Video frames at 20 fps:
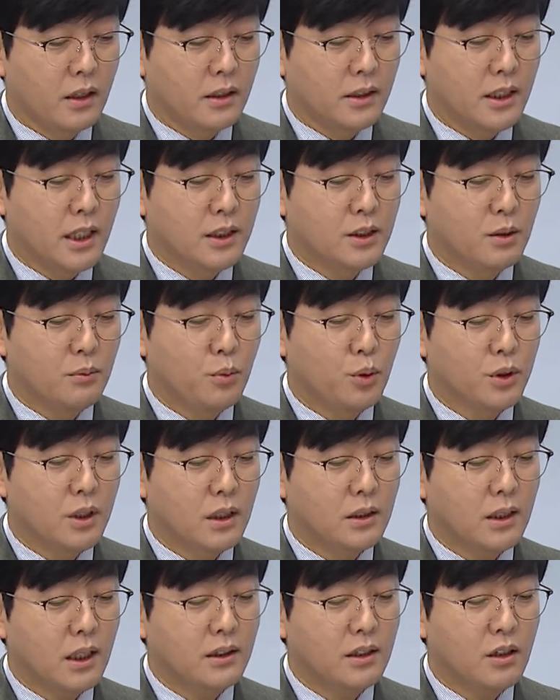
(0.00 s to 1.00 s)

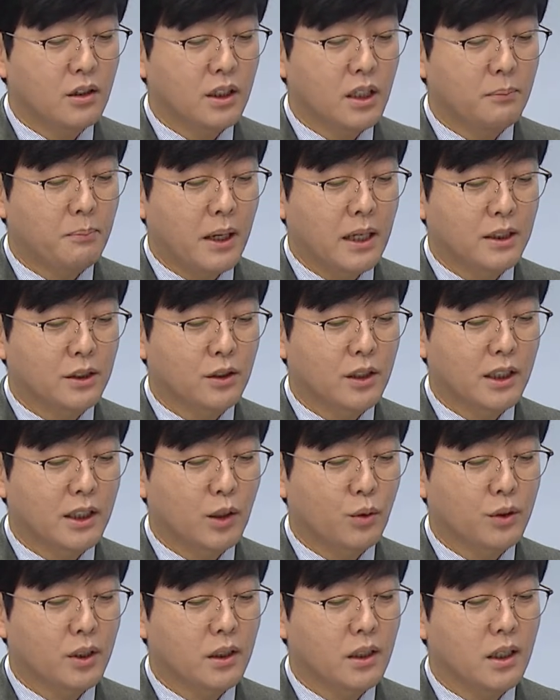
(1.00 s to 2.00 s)
예전보다는 한 단계
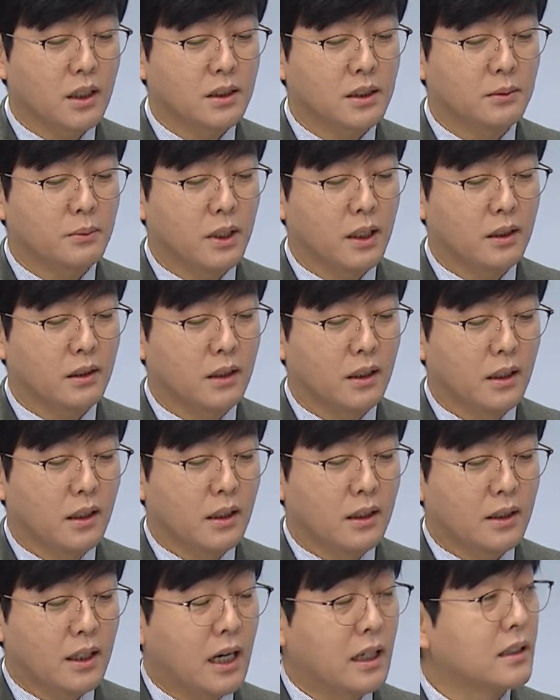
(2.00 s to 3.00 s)
발전했다고 생각하지만
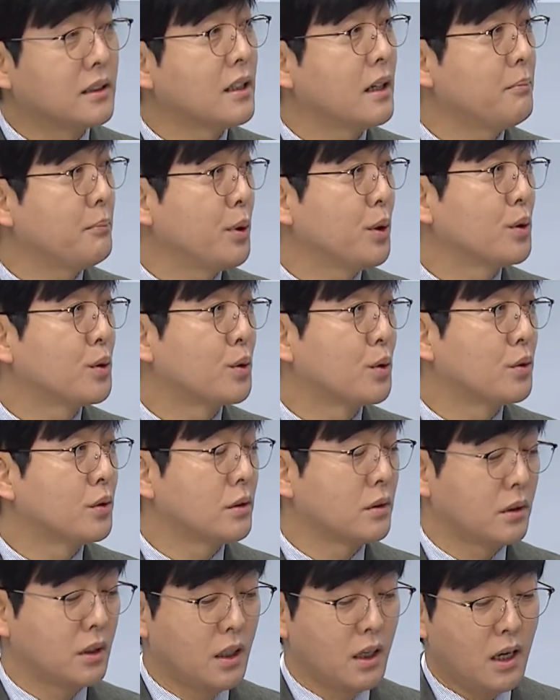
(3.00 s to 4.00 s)
다른
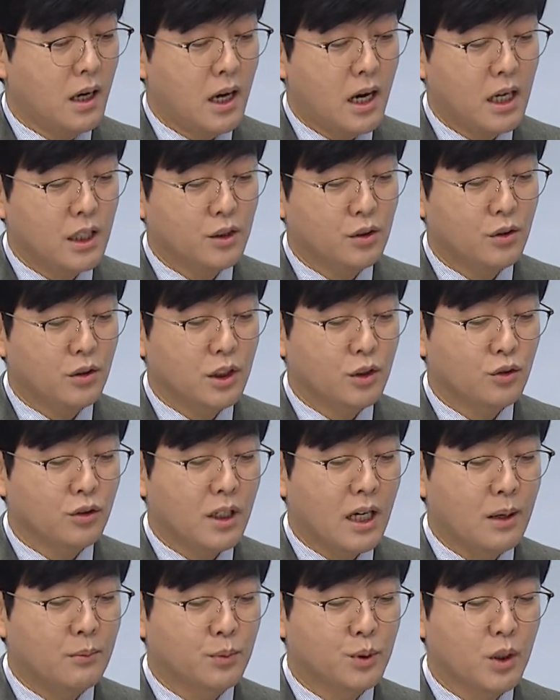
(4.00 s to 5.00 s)
한편으로는 학령 인구
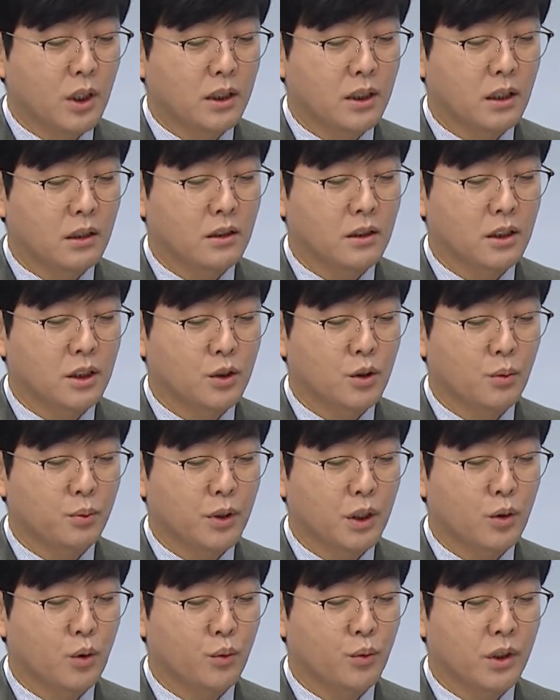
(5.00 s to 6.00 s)
감소에 따른
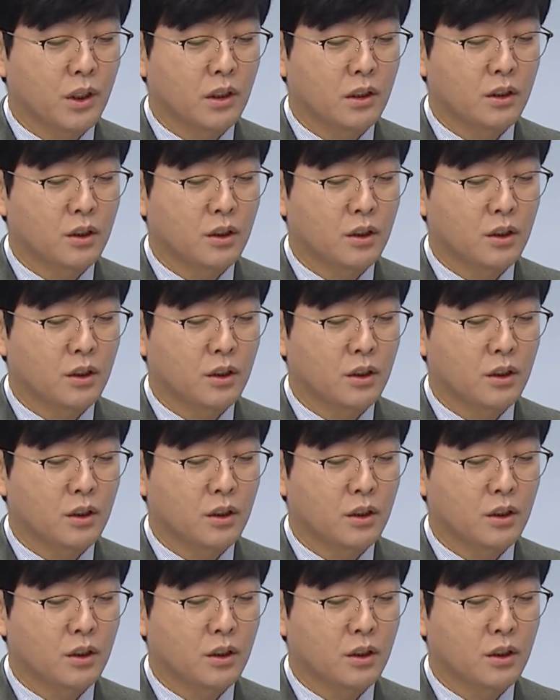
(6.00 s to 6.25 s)
직업기고 위기를